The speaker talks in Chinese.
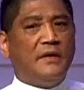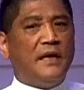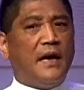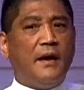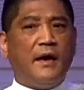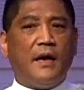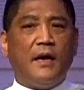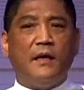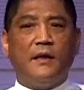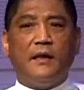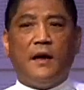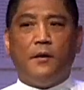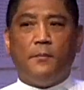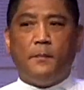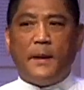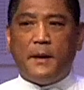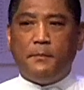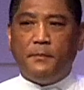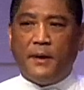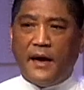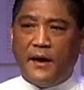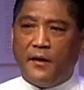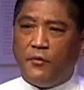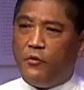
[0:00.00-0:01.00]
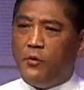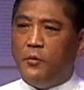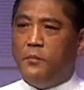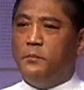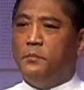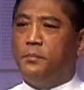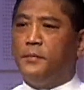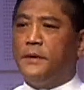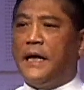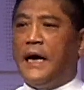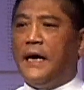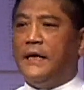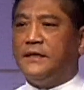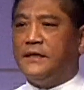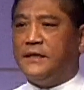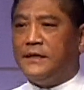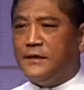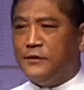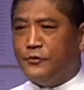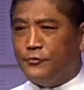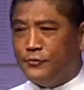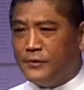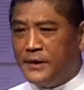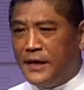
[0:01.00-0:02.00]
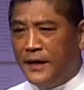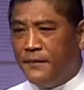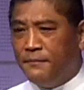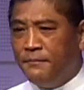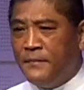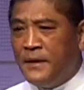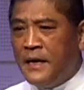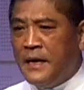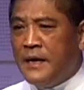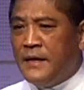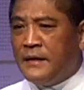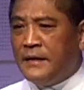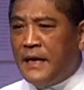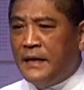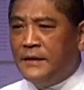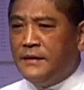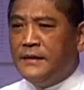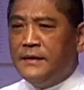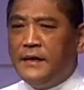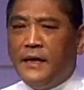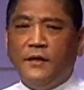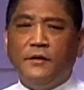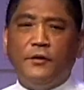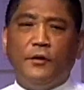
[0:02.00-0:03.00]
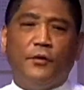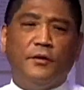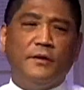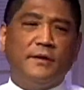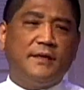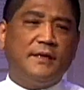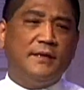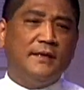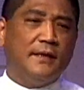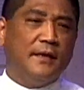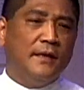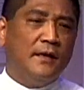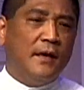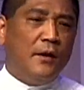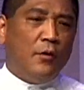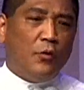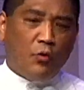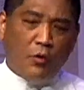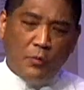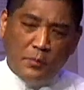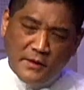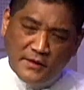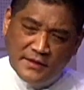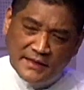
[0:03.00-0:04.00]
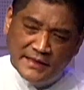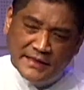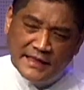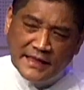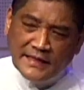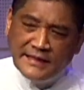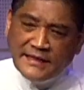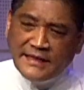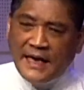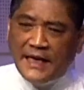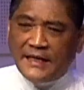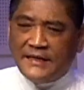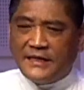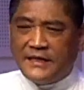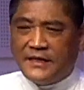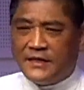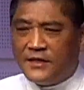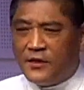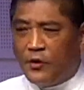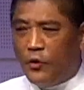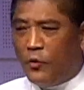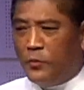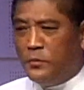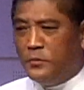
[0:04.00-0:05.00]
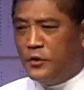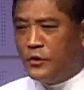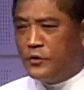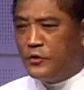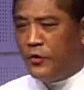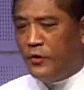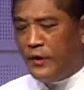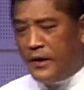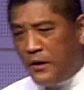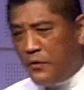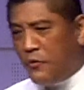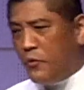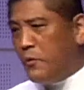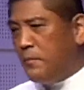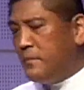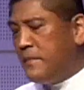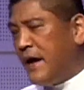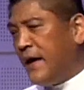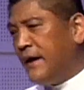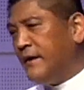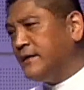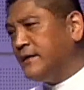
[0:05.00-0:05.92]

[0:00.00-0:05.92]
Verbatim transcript: 在黑道帮派，我们不太吸毒的，但是呢，有一次。我们几个人在一起的时候，我们就说，哎，我们来